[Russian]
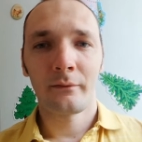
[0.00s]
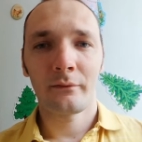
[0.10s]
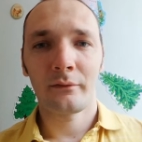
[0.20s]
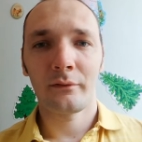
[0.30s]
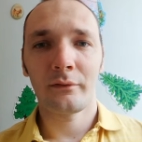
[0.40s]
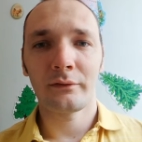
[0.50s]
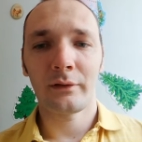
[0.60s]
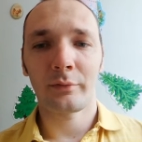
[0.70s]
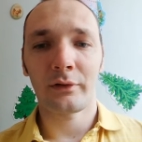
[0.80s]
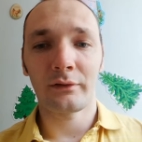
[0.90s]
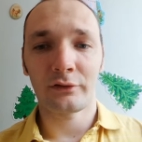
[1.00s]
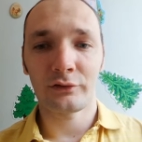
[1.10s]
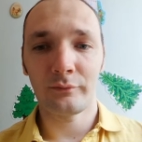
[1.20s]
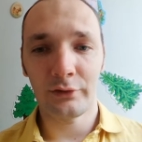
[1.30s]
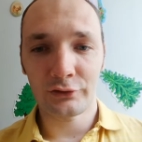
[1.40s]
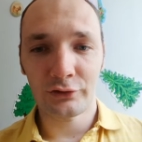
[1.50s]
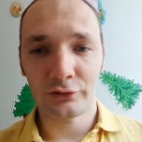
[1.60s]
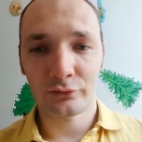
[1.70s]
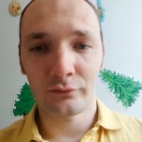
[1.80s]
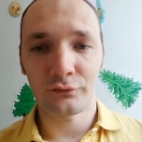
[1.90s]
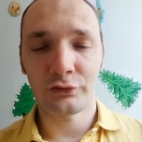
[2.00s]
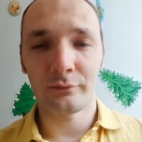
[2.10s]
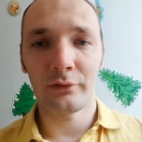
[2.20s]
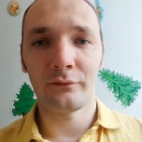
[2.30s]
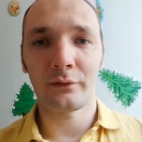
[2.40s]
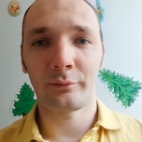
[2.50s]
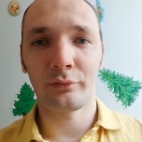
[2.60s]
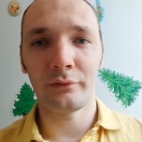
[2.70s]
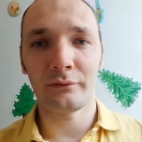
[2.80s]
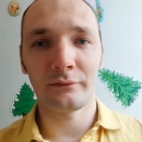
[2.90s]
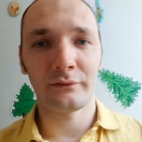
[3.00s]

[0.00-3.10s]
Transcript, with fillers: набрал даже меньше очков, чем Ливерпуль,